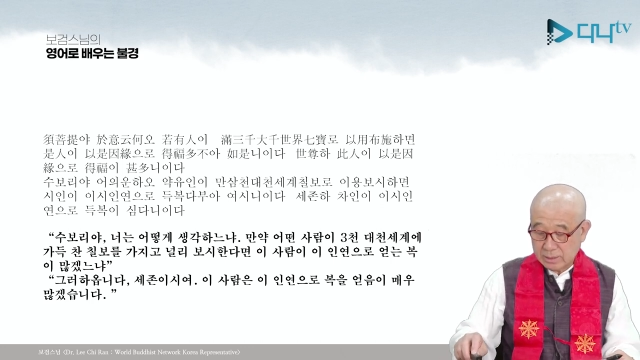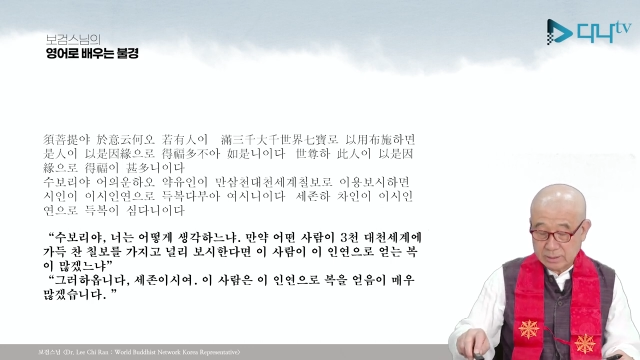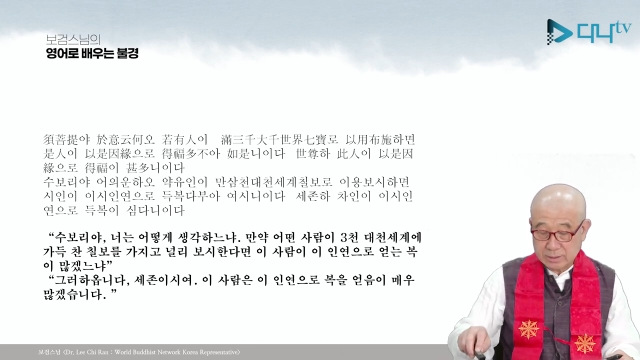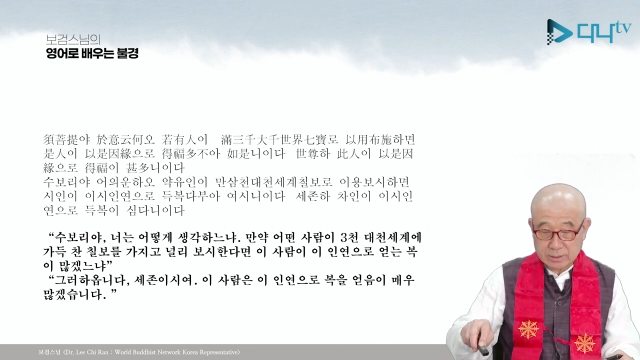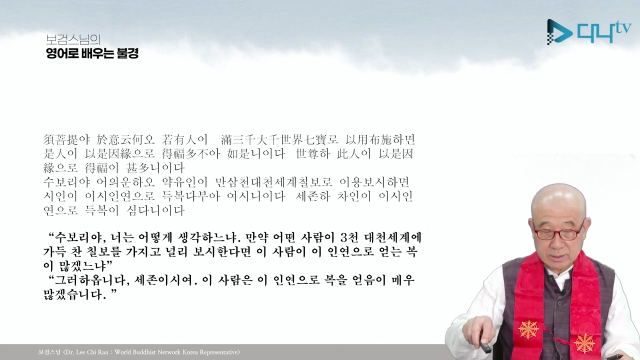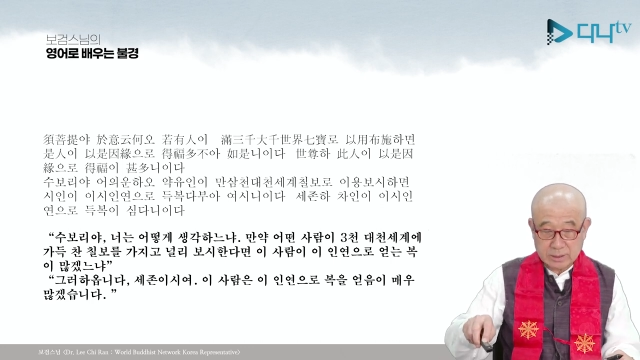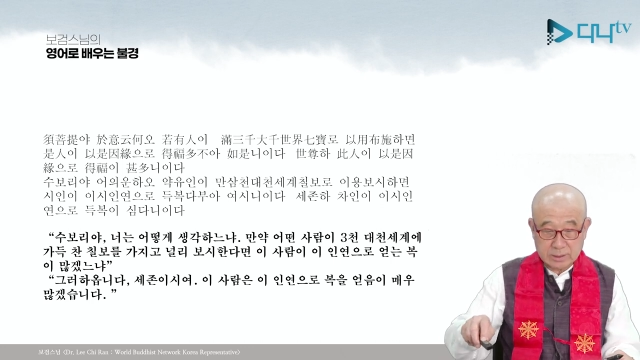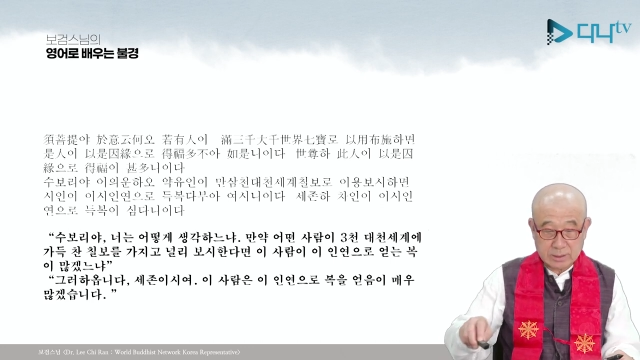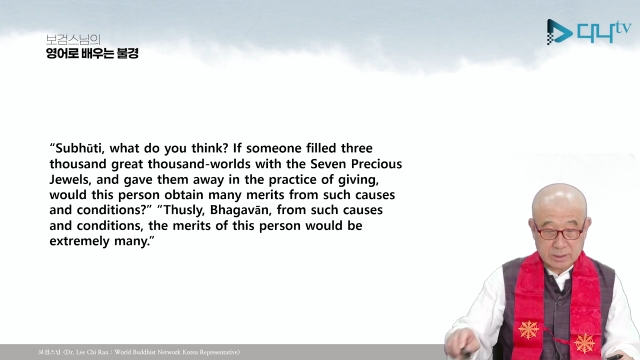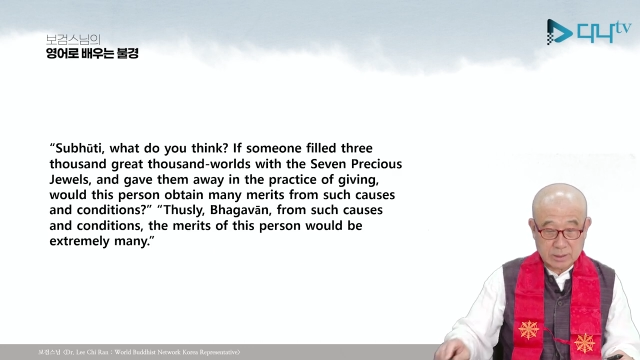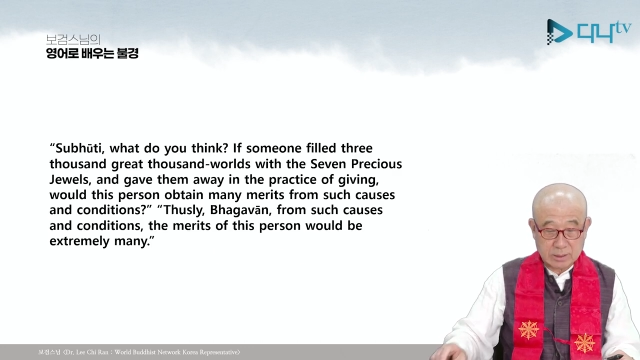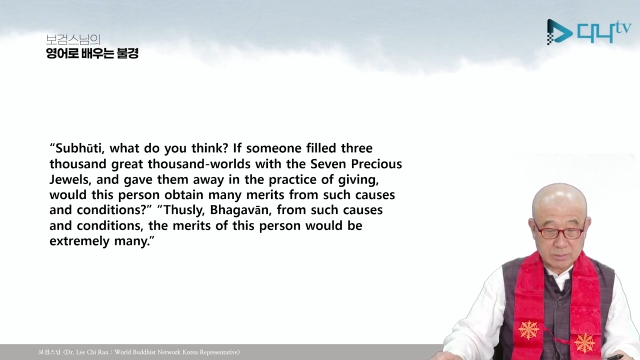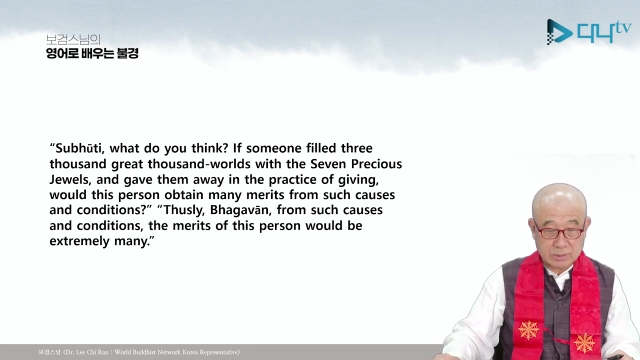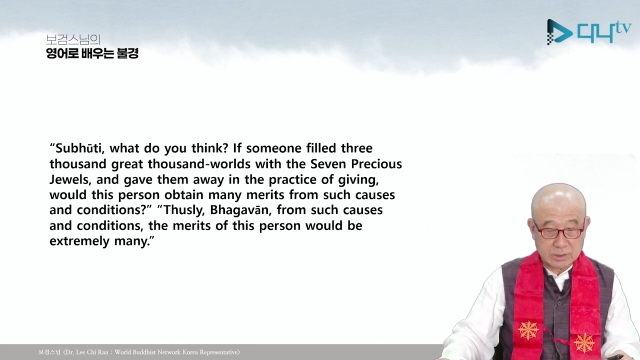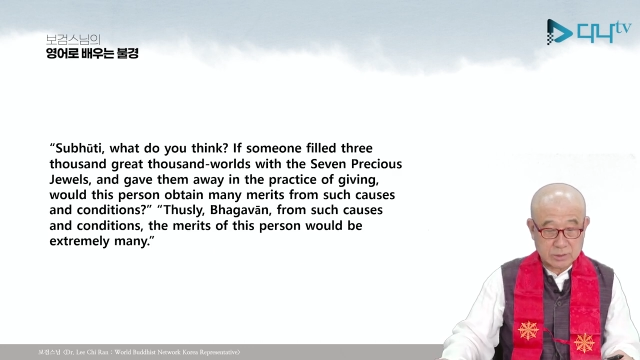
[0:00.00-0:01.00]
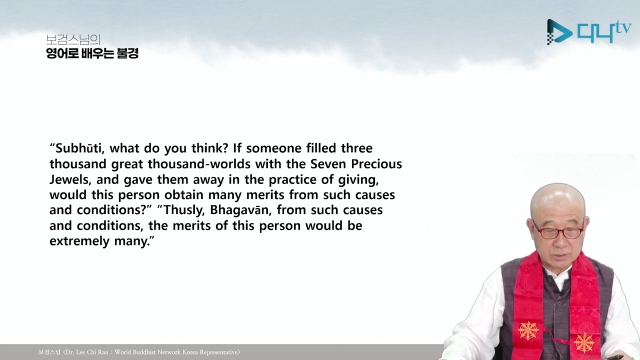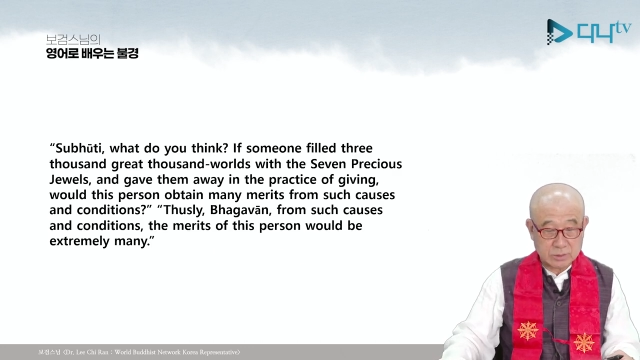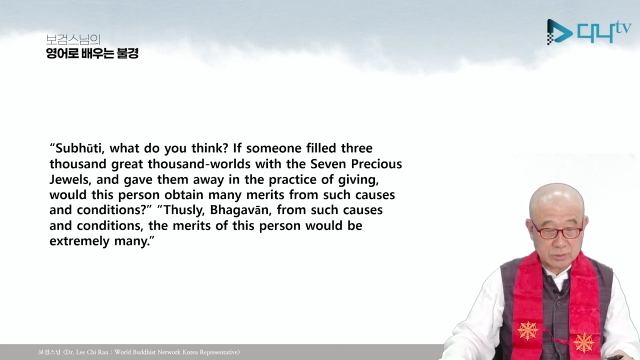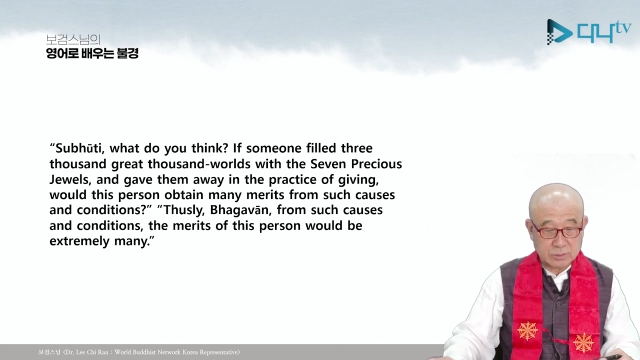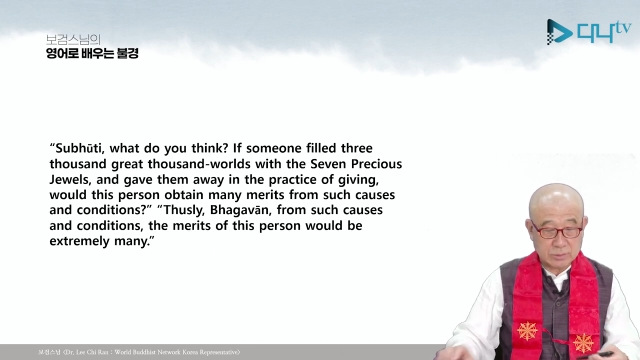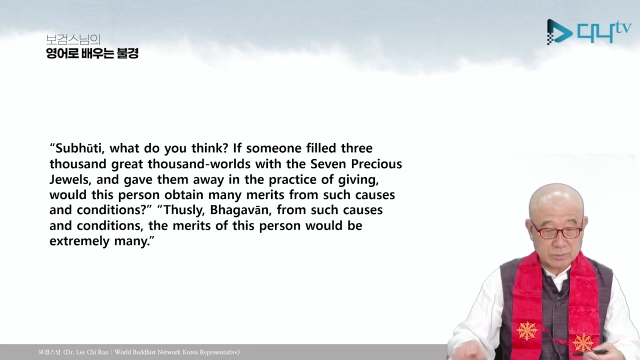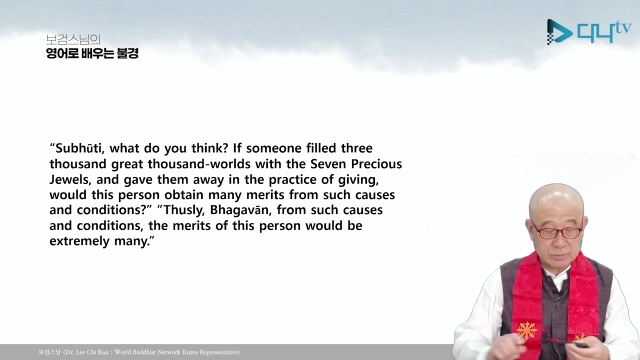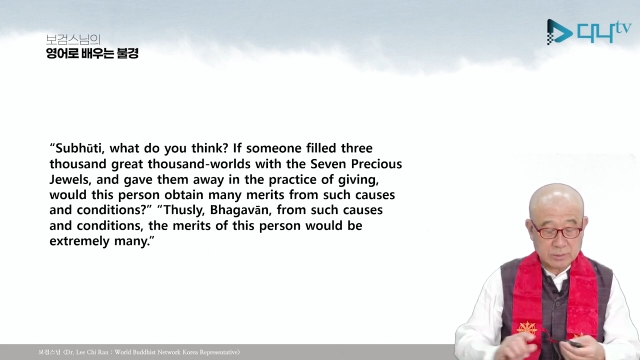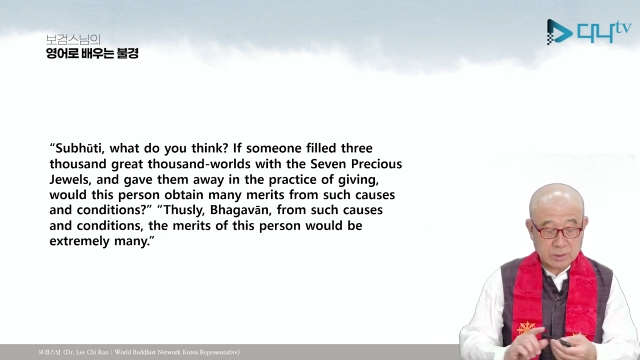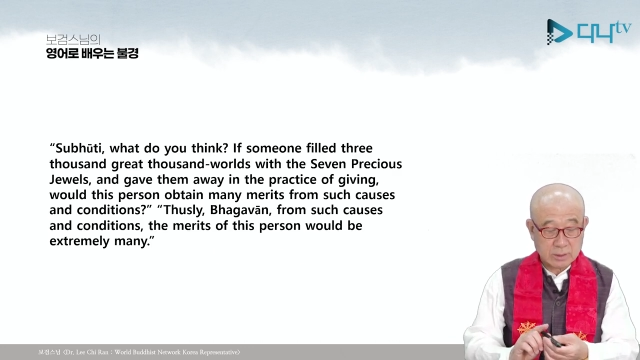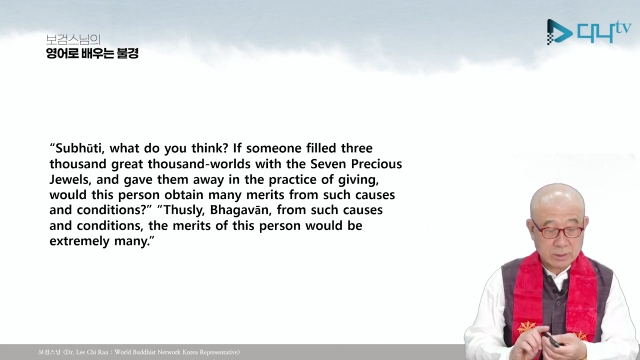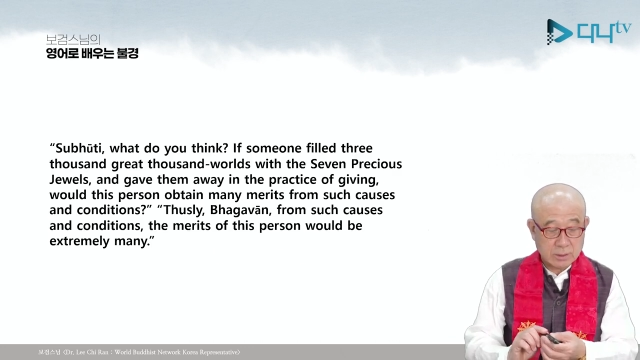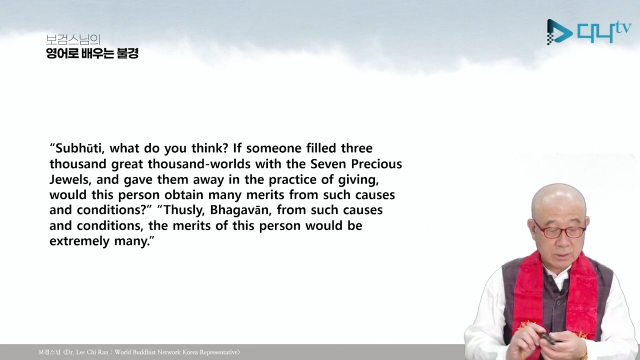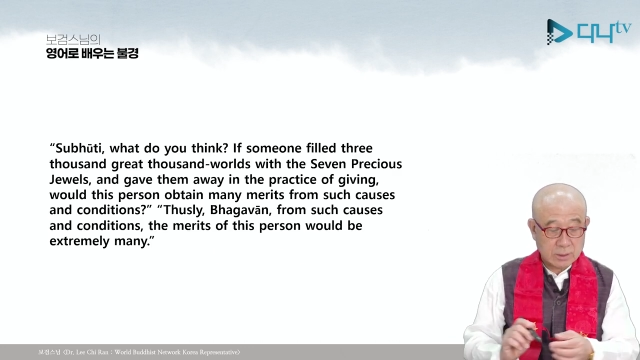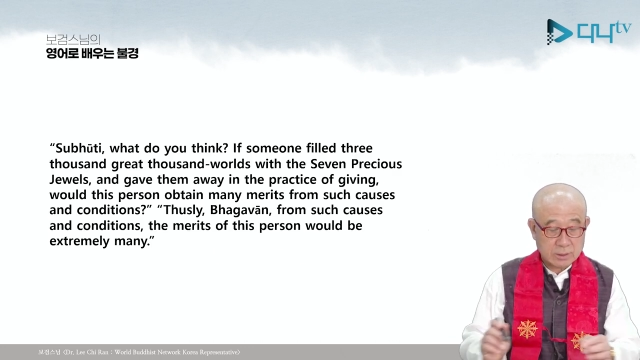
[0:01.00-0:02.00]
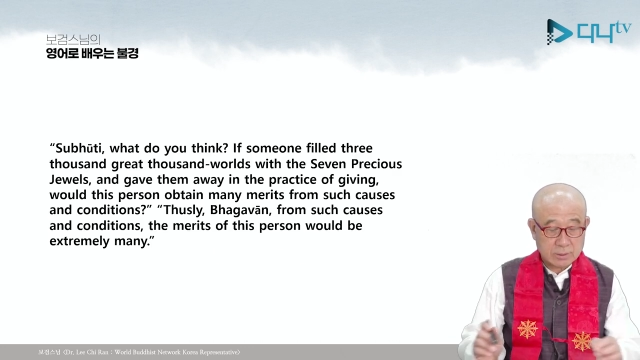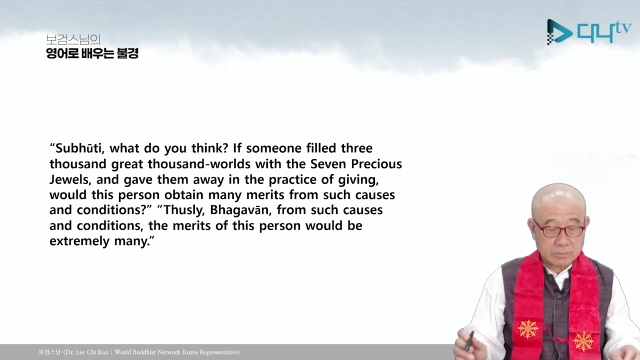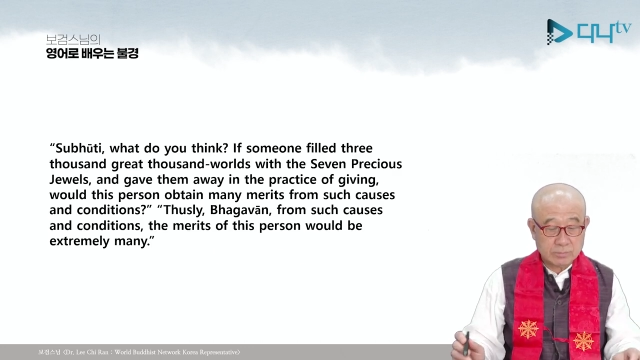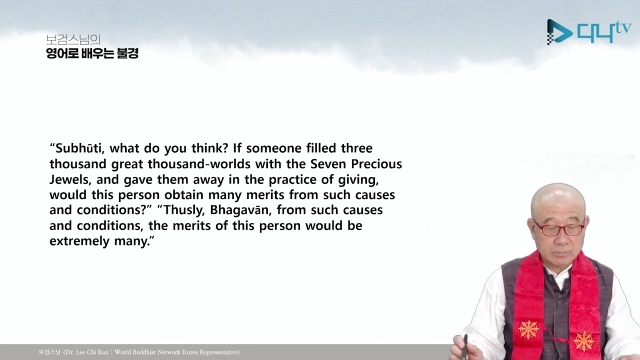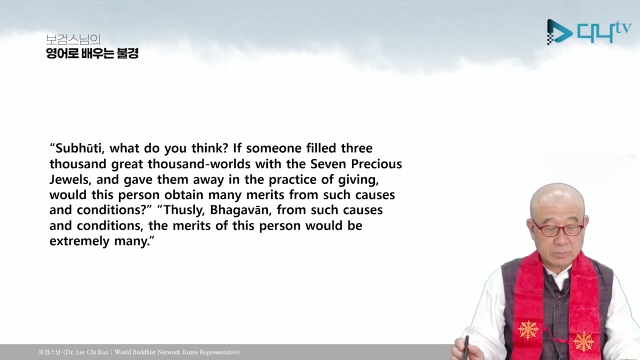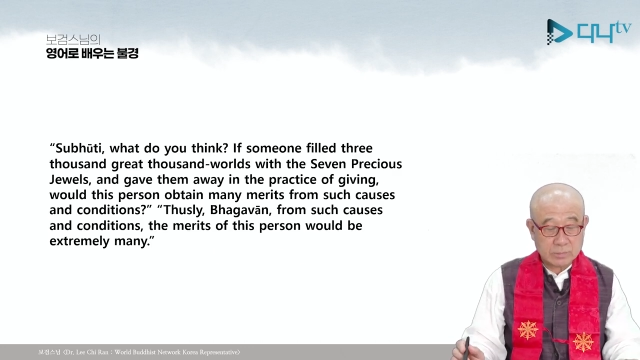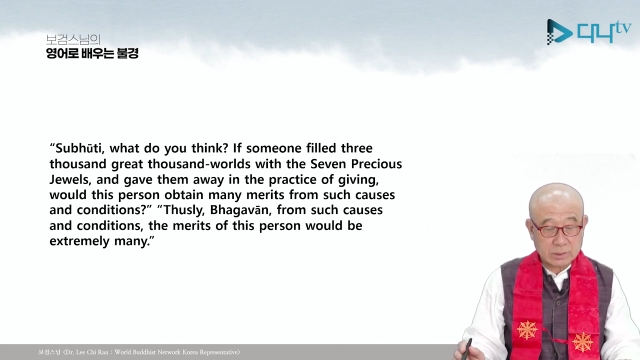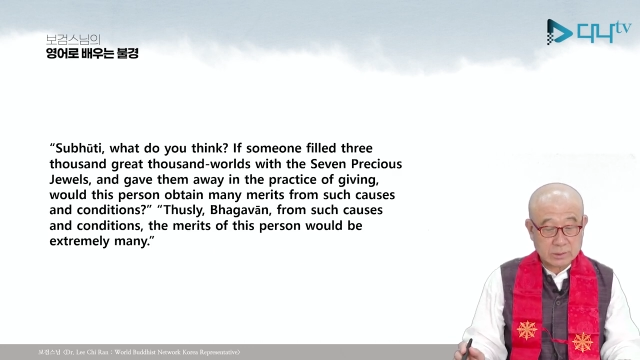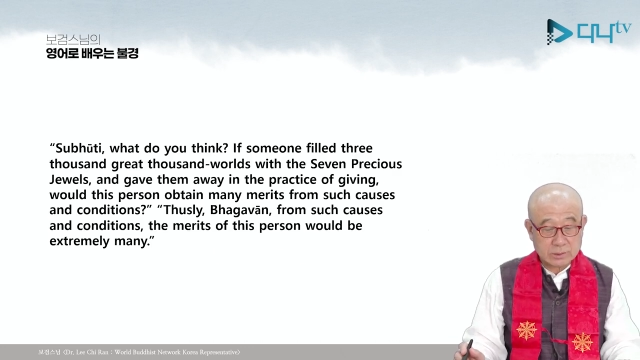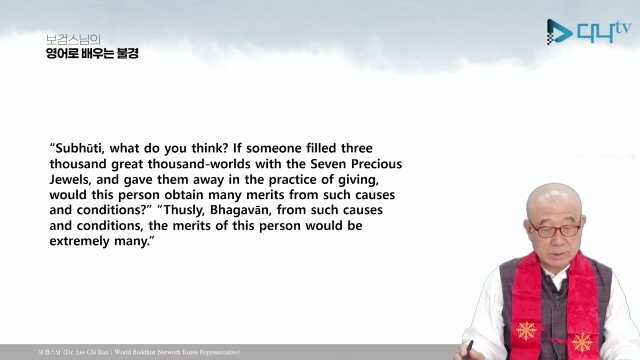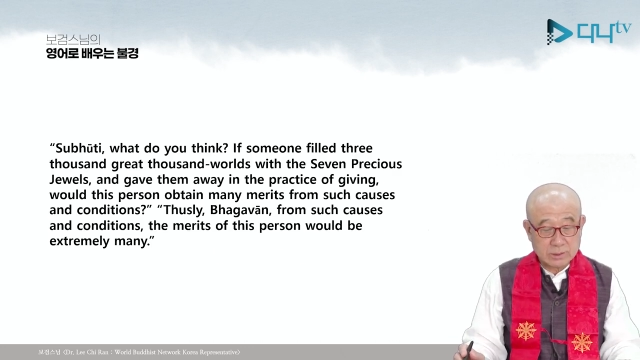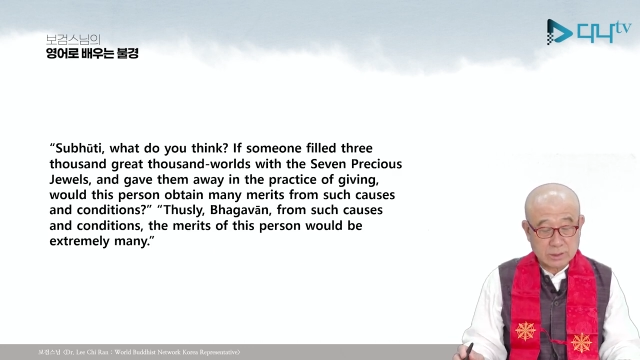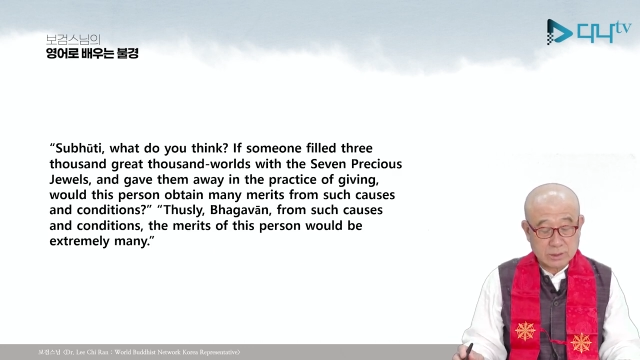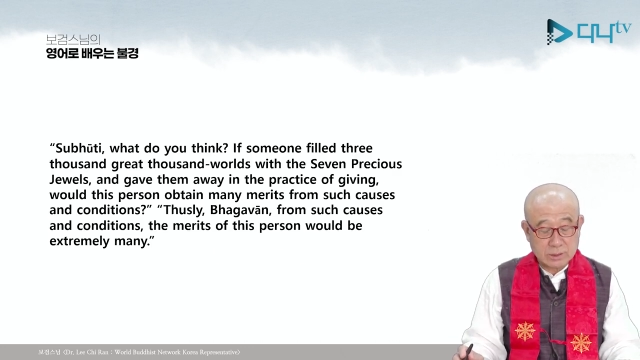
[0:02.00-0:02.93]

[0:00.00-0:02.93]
이렇게 이제 대답을 했죠. 이것을 이제